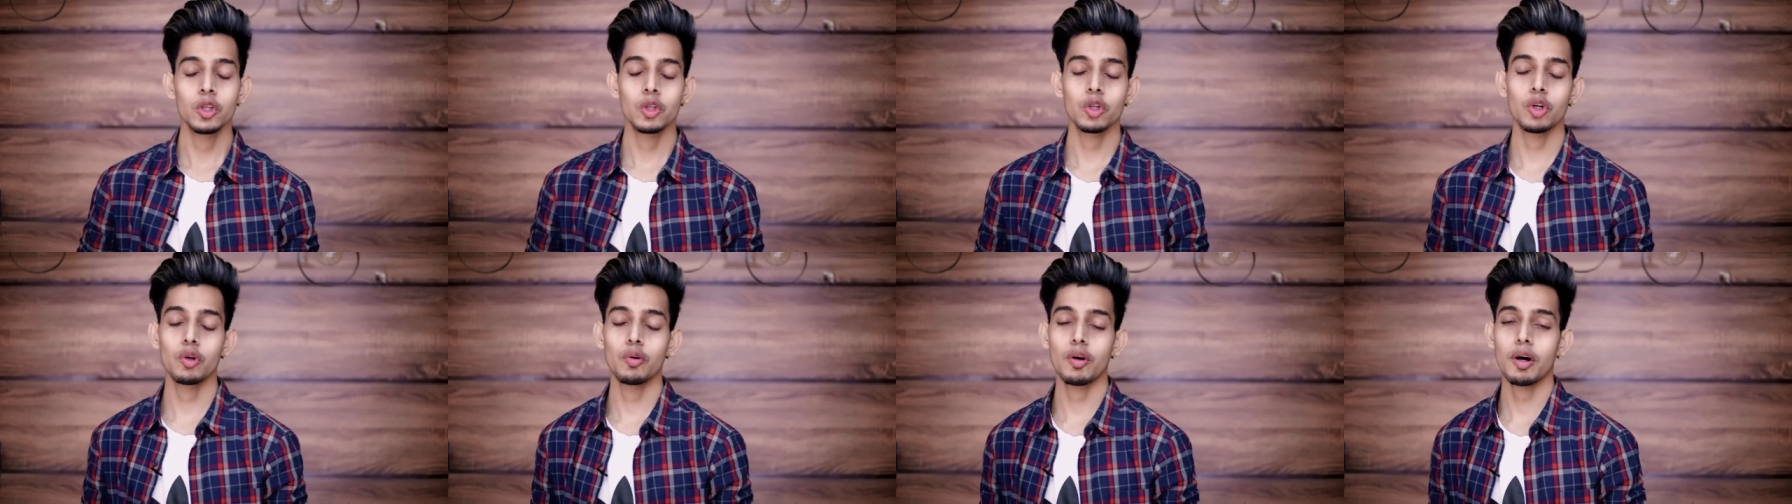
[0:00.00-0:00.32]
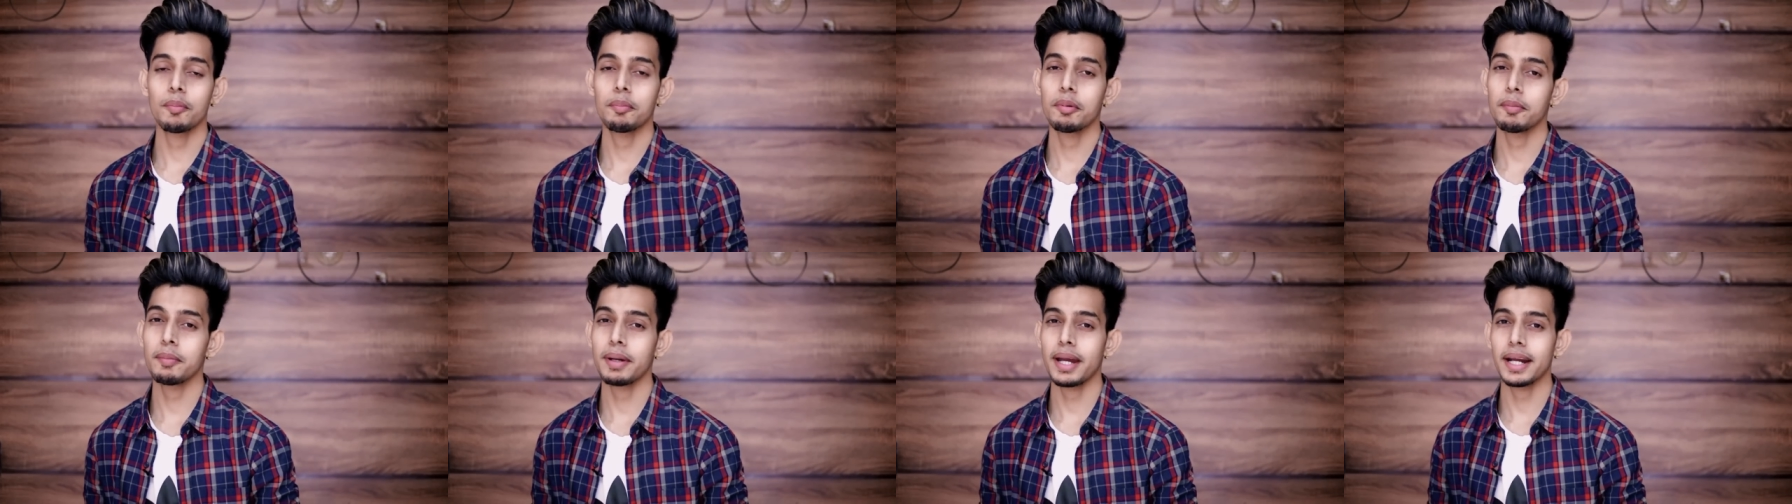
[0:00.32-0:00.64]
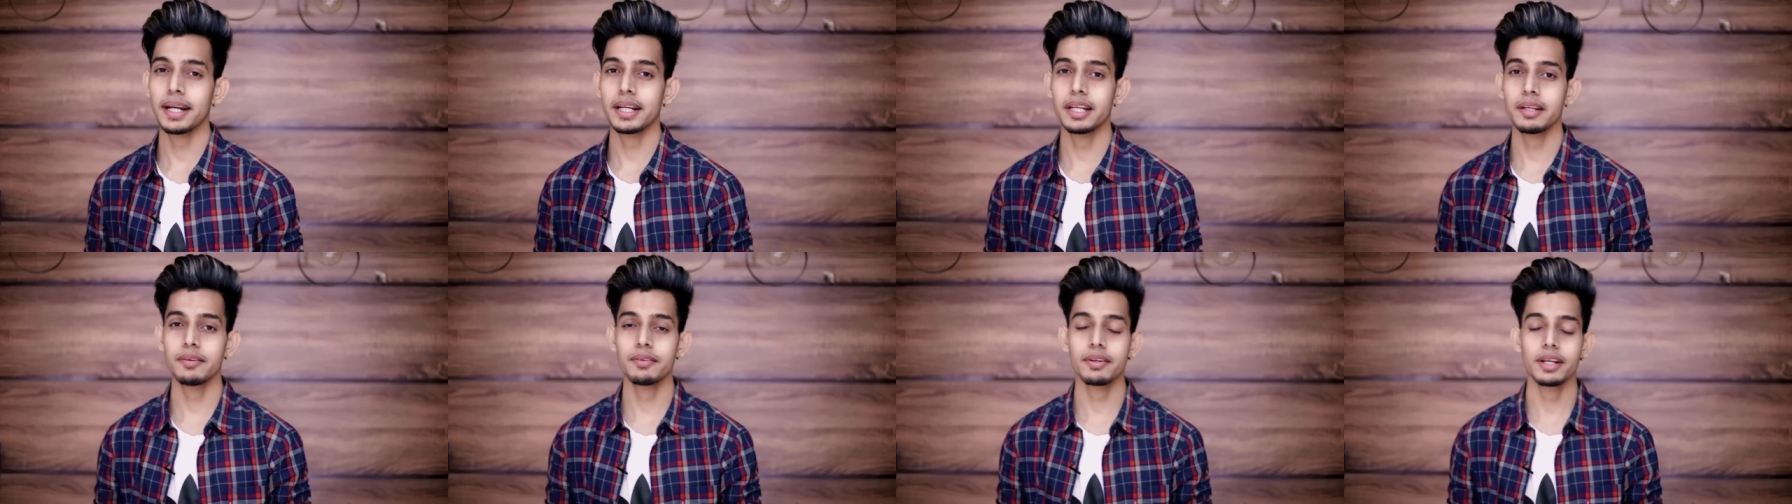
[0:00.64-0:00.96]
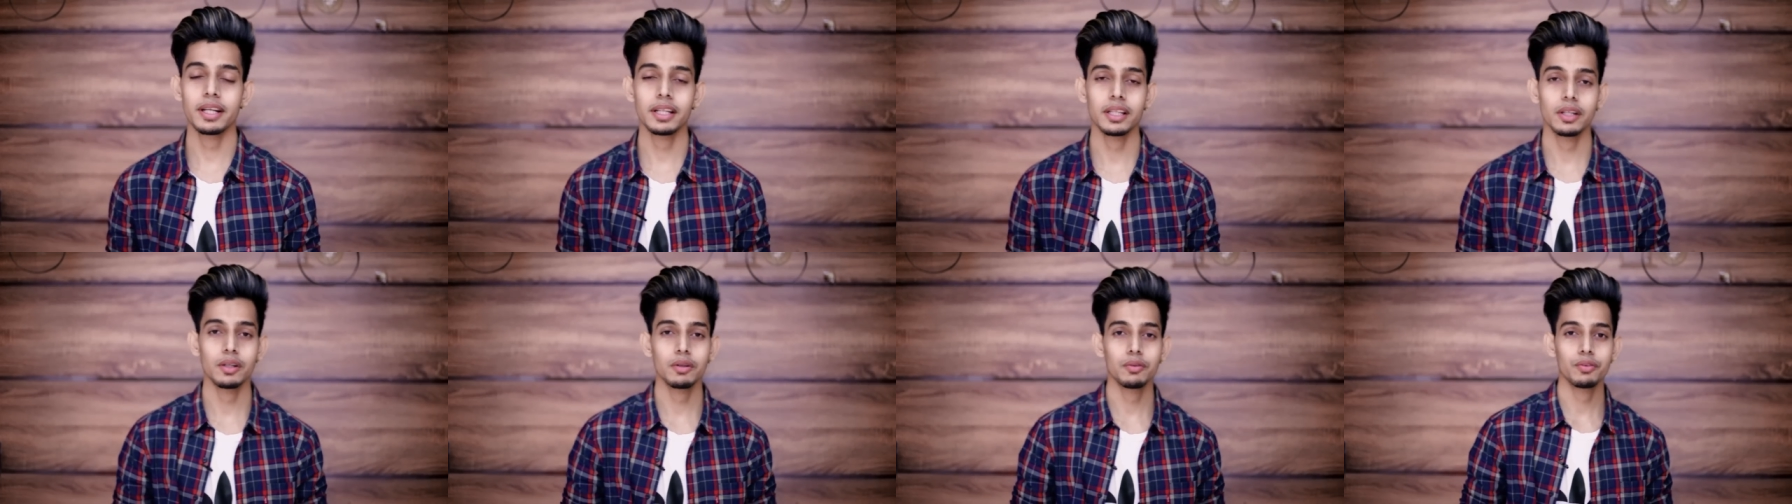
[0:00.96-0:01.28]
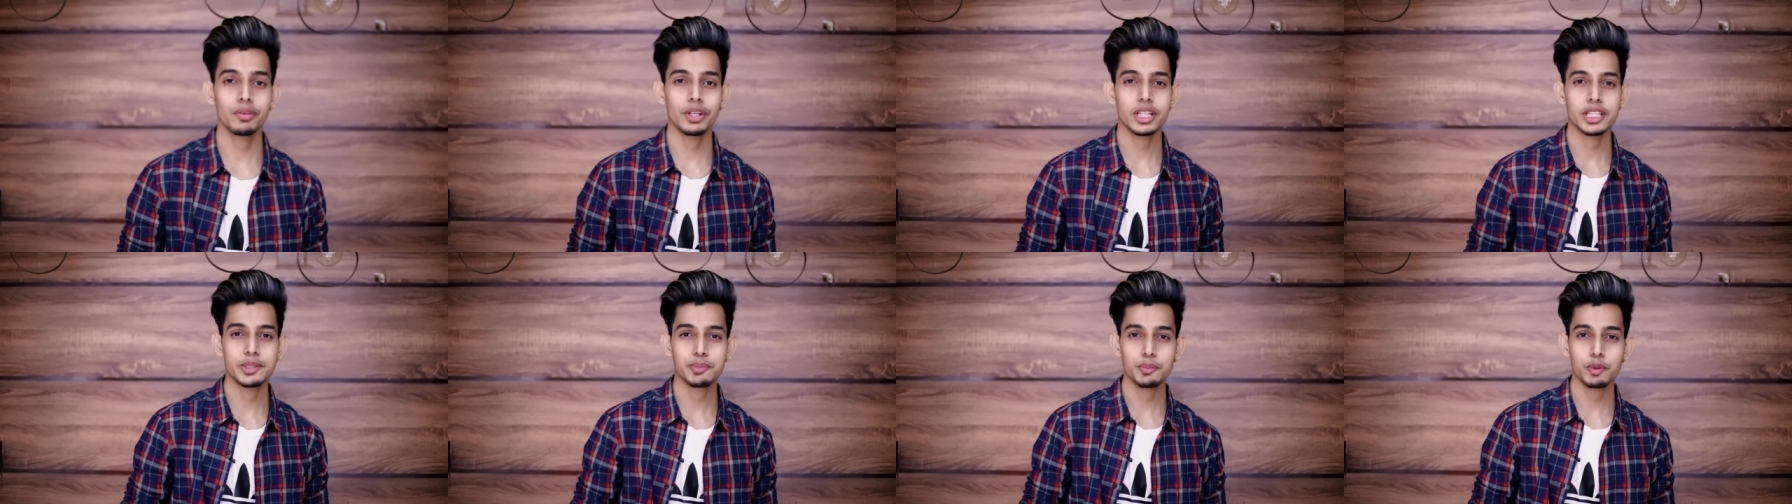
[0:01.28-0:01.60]
तो वहाँ पर मैं एक्टिव रहता हूँ
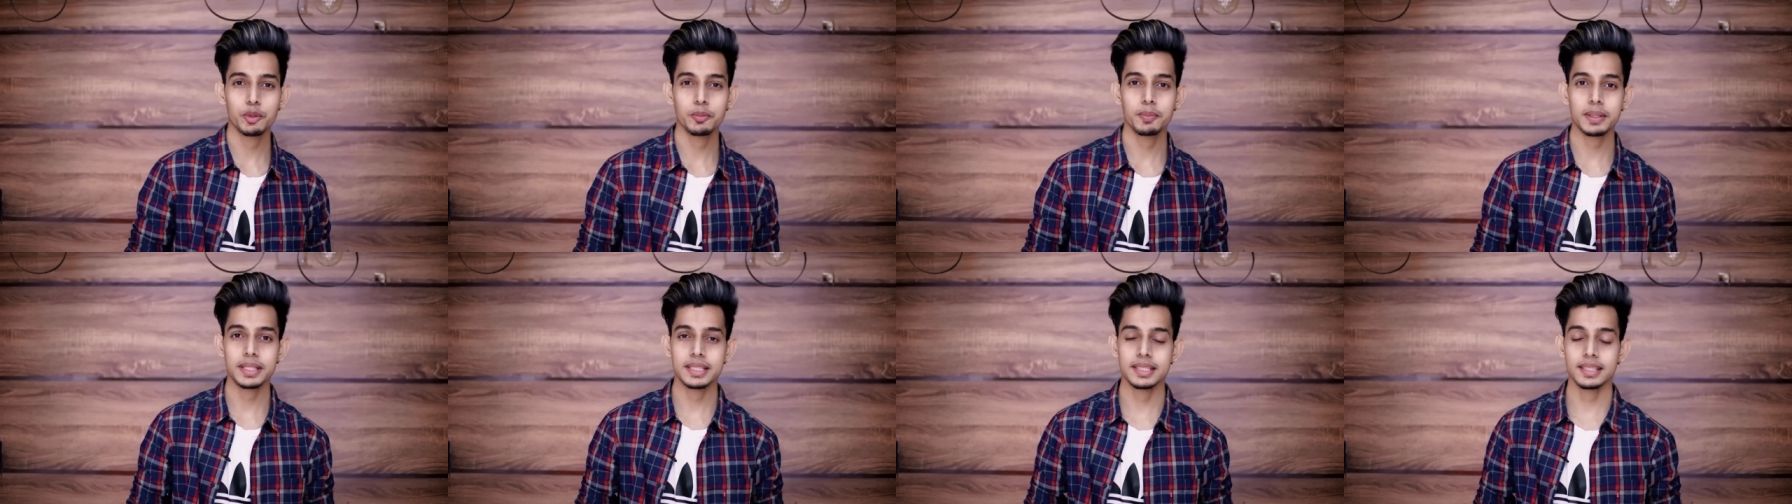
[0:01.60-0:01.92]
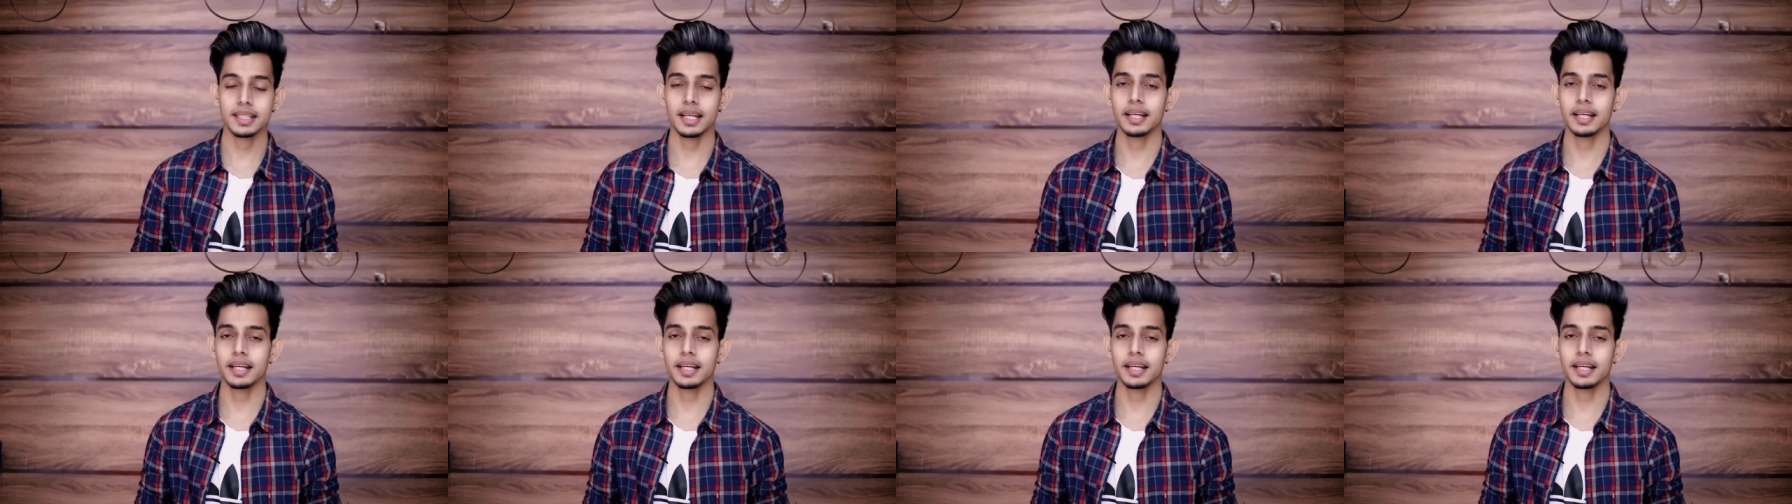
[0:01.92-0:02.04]
फेसबुक पर